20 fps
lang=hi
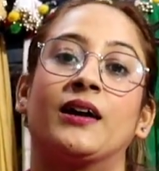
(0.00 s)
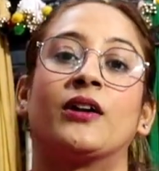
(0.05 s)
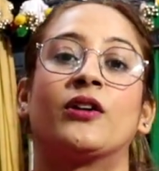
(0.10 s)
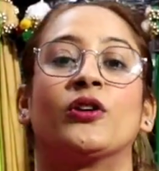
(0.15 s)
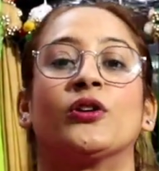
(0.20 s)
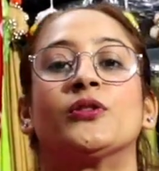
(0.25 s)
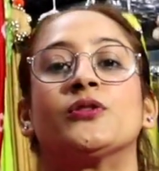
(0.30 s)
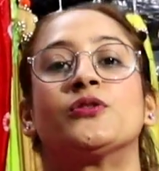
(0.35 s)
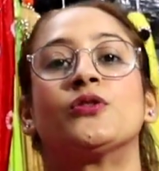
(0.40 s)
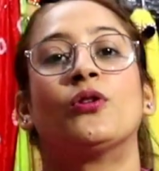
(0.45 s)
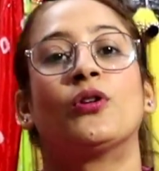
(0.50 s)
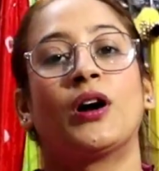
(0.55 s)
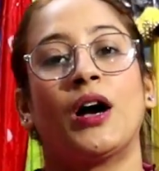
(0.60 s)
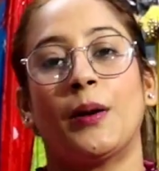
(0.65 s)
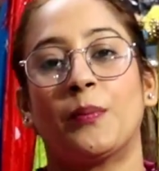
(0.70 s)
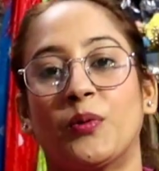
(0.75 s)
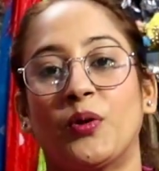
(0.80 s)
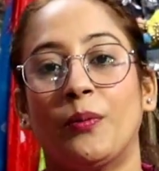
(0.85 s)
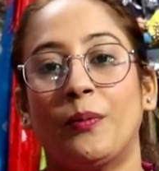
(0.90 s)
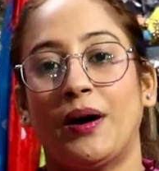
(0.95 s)
कर रहे हो स्टॉक
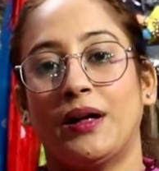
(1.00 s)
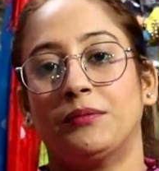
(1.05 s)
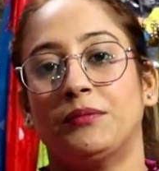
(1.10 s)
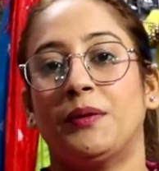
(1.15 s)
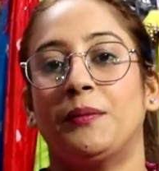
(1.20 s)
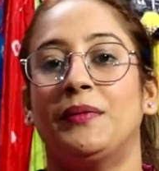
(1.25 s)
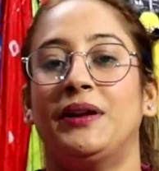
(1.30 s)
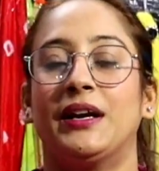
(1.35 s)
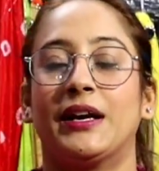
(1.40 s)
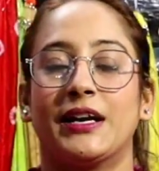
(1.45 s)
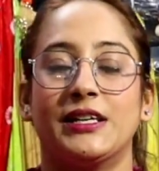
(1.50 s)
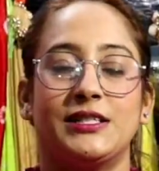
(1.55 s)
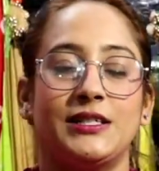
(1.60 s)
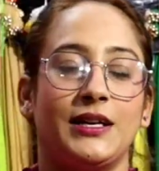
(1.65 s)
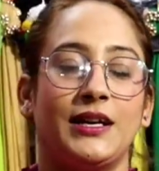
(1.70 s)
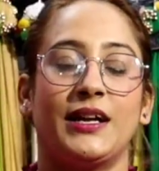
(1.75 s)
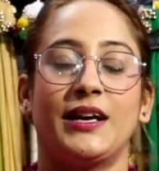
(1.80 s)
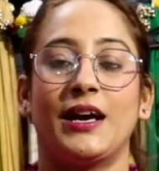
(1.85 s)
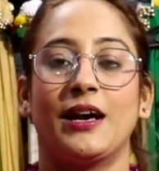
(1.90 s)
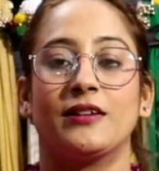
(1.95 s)
आपको बाद में मिल रहा है
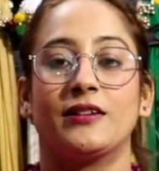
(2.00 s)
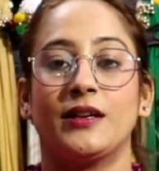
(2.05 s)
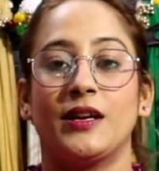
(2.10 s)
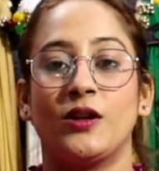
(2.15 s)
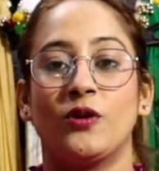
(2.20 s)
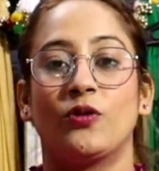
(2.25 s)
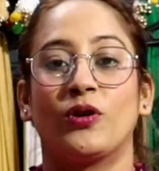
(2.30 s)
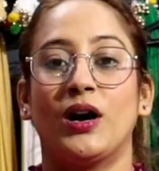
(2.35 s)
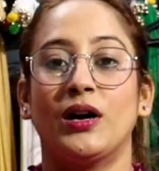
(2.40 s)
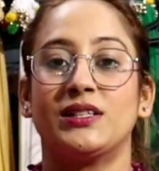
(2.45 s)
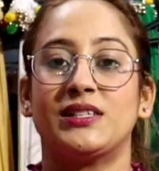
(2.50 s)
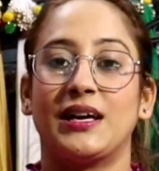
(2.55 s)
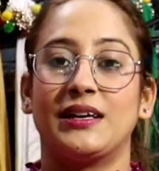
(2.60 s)
जी नहीं ऐसा नहीं होगा